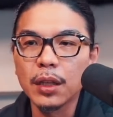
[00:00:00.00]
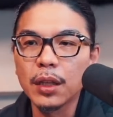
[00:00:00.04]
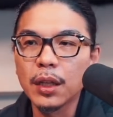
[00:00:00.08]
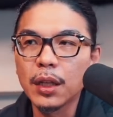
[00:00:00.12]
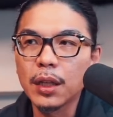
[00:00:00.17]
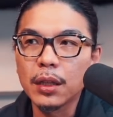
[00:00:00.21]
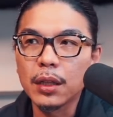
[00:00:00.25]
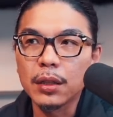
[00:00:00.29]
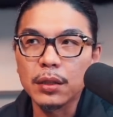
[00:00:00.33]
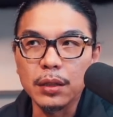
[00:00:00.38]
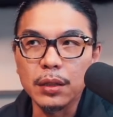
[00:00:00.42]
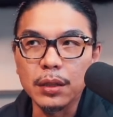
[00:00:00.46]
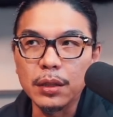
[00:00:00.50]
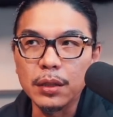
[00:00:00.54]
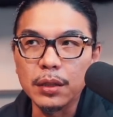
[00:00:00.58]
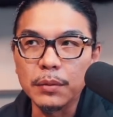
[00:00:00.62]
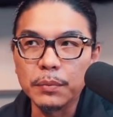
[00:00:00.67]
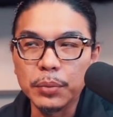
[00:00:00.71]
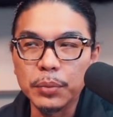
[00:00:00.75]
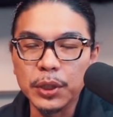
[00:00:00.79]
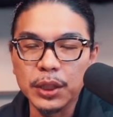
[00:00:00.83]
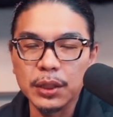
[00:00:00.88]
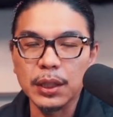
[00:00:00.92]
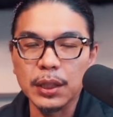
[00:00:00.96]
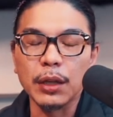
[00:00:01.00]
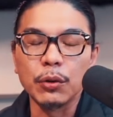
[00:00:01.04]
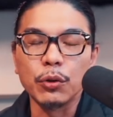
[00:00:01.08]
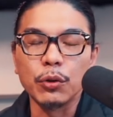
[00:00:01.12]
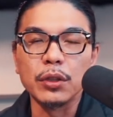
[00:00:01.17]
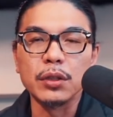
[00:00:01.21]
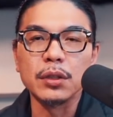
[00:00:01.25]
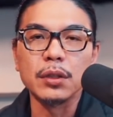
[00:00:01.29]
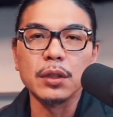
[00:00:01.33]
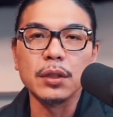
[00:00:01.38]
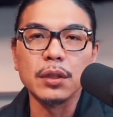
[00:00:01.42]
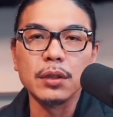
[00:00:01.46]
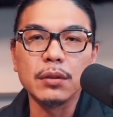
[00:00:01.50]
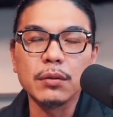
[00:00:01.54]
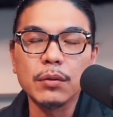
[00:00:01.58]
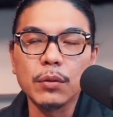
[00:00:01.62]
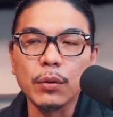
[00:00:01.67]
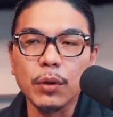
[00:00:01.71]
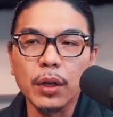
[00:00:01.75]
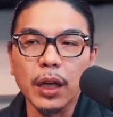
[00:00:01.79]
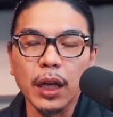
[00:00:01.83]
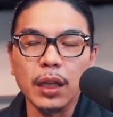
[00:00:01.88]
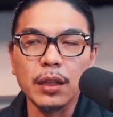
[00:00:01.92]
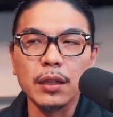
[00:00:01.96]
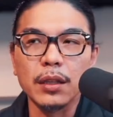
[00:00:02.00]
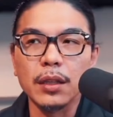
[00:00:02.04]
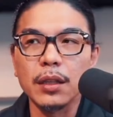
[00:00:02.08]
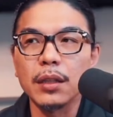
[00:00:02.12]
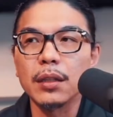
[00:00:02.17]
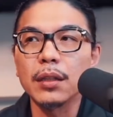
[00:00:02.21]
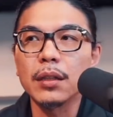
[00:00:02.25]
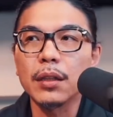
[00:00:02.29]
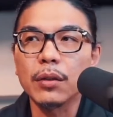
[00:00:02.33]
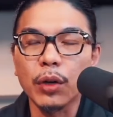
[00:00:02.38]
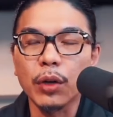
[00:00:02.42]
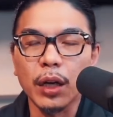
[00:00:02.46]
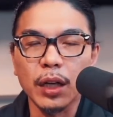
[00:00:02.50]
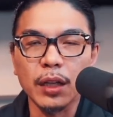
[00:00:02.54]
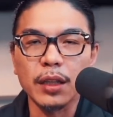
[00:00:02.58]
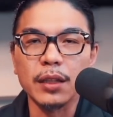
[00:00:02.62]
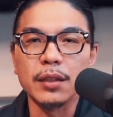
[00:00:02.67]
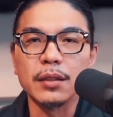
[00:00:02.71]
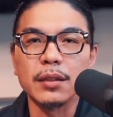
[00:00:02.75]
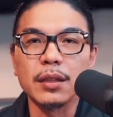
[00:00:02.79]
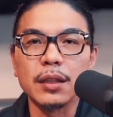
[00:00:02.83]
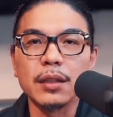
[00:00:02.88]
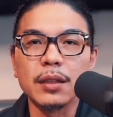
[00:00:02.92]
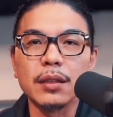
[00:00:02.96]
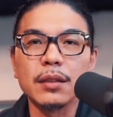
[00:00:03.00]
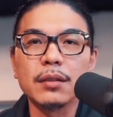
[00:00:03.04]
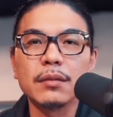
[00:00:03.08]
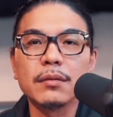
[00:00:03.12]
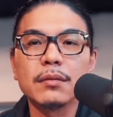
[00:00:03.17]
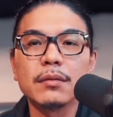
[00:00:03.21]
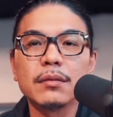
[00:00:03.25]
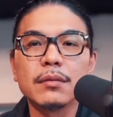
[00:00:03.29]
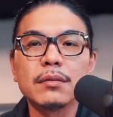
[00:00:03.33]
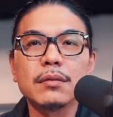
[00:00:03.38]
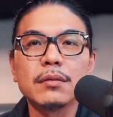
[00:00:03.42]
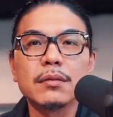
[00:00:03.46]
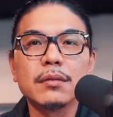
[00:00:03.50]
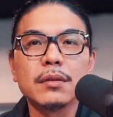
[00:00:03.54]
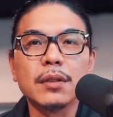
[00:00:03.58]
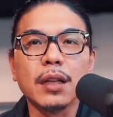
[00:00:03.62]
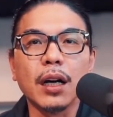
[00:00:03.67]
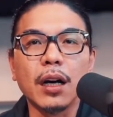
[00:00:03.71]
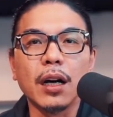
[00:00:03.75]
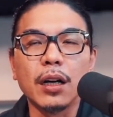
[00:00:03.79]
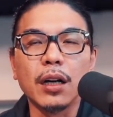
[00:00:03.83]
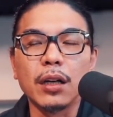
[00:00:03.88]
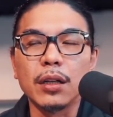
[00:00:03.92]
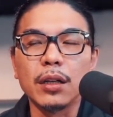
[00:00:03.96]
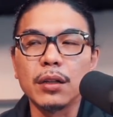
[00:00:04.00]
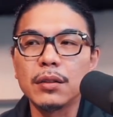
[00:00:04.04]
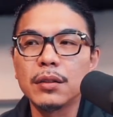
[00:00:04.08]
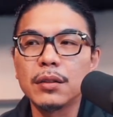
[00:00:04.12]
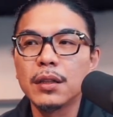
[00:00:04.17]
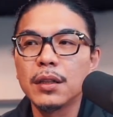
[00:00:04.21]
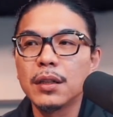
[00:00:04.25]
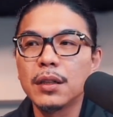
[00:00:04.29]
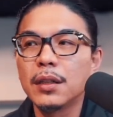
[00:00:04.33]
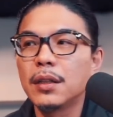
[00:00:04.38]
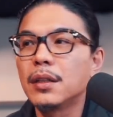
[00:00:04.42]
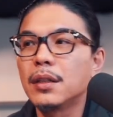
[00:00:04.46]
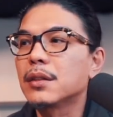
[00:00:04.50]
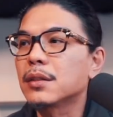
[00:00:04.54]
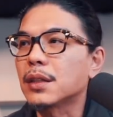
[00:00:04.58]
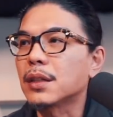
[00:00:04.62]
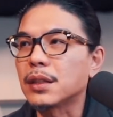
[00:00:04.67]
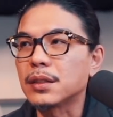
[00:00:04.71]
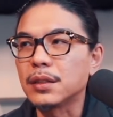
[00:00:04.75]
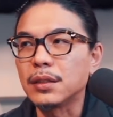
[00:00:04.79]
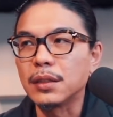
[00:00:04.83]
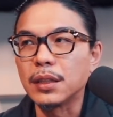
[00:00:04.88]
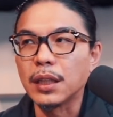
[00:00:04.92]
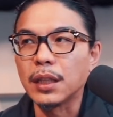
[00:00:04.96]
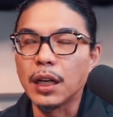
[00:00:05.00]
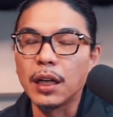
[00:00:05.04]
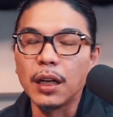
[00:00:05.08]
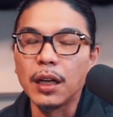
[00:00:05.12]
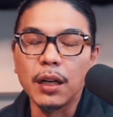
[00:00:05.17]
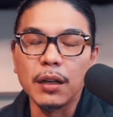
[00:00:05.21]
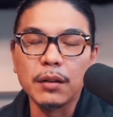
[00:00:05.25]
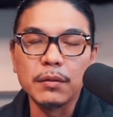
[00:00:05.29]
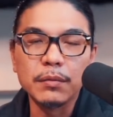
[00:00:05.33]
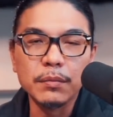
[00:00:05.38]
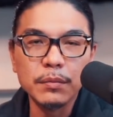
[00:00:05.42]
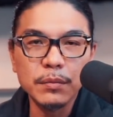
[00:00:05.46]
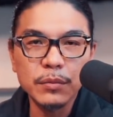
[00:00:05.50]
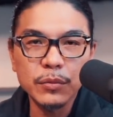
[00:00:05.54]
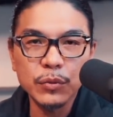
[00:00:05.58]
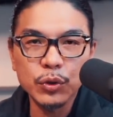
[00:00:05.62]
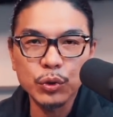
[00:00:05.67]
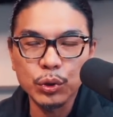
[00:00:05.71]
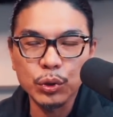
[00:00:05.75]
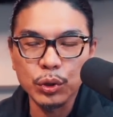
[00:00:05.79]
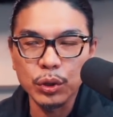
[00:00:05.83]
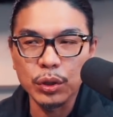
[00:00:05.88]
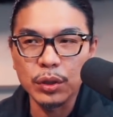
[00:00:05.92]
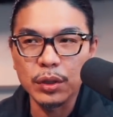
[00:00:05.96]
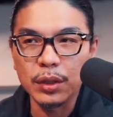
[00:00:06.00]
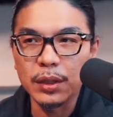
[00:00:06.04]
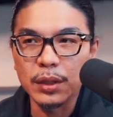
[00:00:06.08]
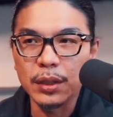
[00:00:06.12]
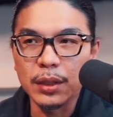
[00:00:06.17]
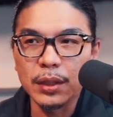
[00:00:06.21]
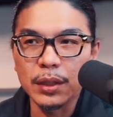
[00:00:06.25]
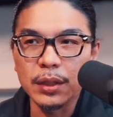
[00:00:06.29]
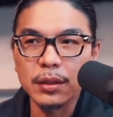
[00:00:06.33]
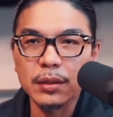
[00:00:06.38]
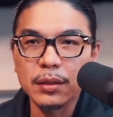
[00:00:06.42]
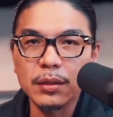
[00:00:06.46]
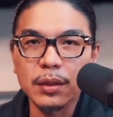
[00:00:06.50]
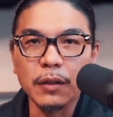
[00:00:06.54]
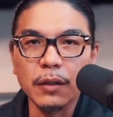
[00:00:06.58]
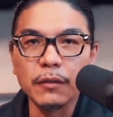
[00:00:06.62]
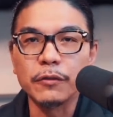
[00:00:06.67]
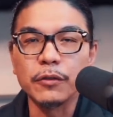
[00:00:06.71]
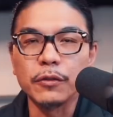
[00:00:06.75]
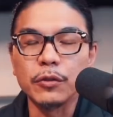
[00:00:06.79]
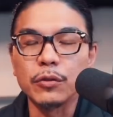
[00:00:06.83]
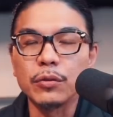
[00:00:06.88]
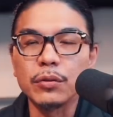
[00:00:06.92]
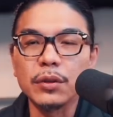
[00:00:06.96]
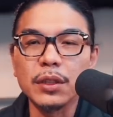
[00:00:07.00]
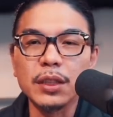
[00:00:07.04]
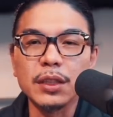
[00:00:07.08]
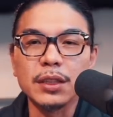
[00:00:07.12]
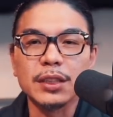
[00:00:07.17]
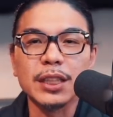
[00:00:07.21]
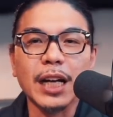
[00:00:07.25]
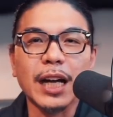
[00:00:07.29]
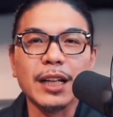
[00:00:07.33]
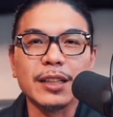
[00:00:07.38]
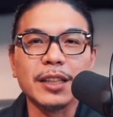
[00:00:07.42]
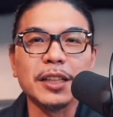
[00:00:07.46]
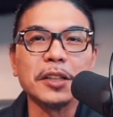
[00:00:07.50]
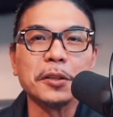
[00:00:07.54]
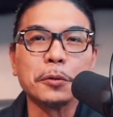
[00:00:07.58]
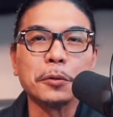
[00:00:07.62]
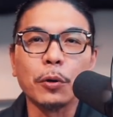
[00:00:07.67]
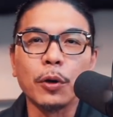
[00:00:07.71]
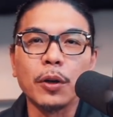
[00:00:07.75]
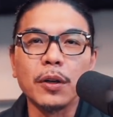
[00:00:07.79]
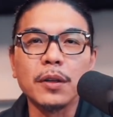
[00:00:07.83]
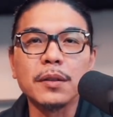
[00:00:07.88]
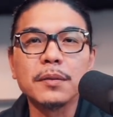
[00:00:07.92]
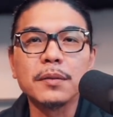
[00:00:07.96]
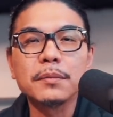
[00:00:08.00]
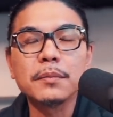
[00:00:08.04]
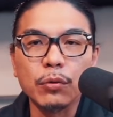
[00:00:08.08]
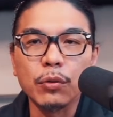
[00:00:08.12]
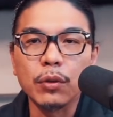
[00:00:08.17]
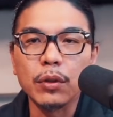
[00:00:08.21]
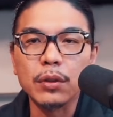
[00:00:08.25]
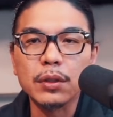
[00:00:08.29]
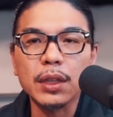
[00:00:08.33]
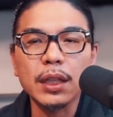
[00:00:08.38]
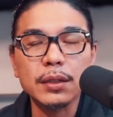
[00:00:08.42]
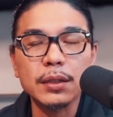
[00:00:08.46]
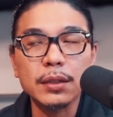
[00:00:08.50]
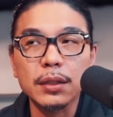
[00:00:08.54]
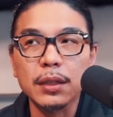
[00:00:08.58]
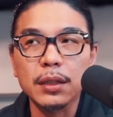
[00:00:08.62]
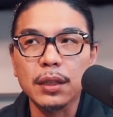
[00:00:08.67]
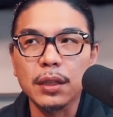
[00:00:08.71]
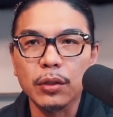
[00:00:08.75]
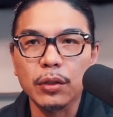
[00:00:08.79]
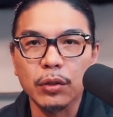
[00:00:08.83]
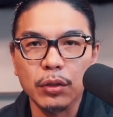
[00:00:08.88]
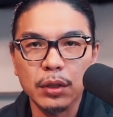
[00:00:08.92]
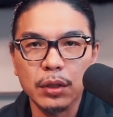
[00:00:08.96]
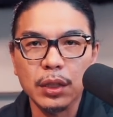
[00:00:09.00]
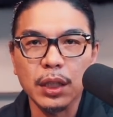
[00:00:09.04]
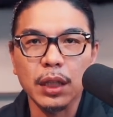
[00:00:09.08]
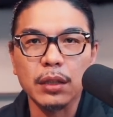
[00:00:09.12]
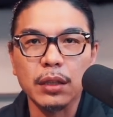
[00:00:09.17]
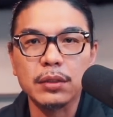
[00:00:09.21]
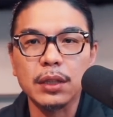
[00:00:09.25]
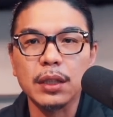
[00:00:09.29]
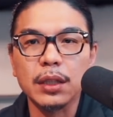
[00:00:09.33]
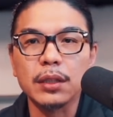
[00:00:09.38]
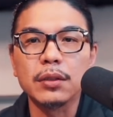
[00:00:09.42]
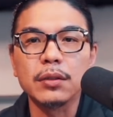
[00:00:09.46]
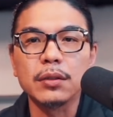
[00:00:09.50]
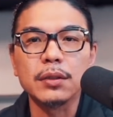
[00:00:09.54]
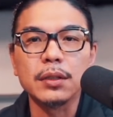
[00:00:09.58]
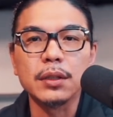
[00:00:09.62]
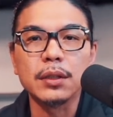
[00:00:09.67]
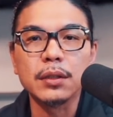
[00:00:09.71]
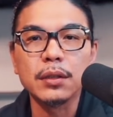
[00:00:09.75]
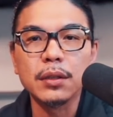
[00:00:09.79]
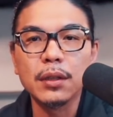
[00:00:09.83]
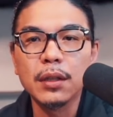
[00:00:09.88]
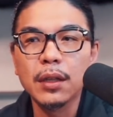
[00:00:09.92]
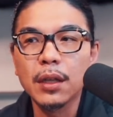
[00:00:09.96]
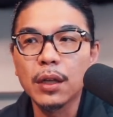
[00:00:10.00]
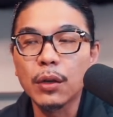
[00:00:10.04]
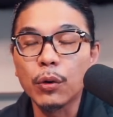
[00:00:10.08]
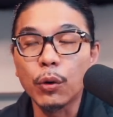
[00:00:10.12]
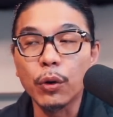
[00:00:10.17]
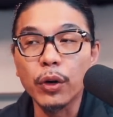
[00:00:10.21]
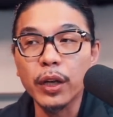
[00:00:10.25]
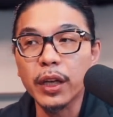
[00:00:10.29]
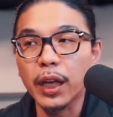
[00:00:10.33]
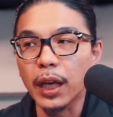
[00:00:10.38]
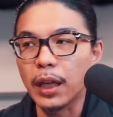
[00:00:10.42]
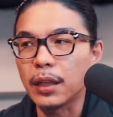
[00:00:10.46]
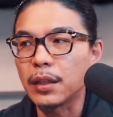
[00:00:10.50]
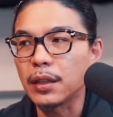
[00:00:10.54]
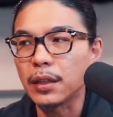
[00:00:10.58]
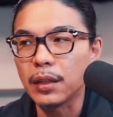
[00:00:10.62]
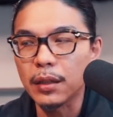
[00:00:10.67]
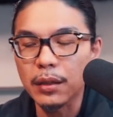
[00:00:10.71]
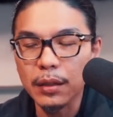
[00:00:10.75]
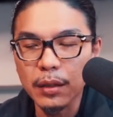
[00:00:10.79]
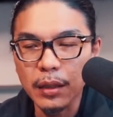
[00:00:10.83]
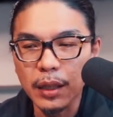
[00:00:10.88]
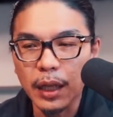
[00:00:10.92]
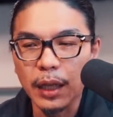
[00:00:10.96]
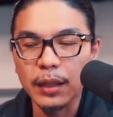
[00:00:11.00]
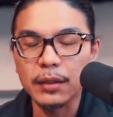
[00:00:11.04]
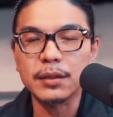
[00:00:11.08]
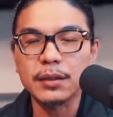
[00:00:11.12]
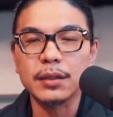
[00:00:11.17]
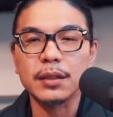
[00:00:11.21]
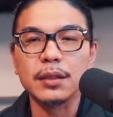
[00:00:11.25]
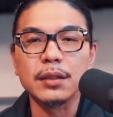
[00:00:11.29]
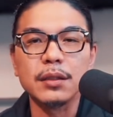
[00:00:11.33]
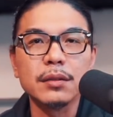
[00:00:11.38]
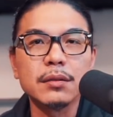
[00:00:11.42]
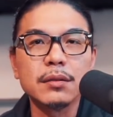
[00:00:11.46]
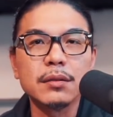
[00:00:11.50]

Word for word: 你皮塞罗，你我给你一块领地，然后，但是你要去征服印加帝国，但是呢，有个条件就是我会给你粮食、